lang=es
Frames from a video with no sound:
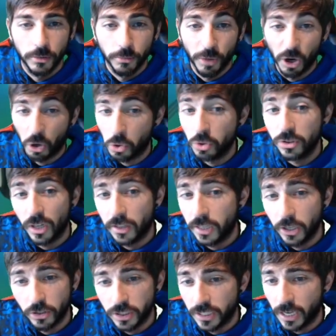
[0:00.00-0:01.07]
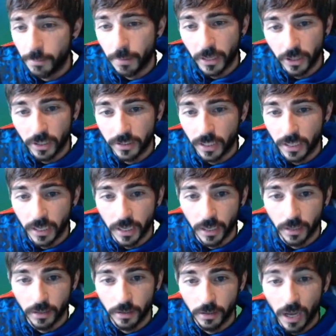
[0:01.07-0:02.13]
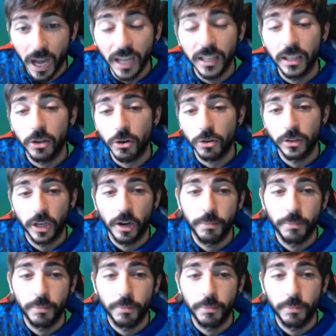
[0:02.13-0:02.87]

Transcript: Bueno, con un 3-0 sí que el partido estaría... Ah, he dado contra el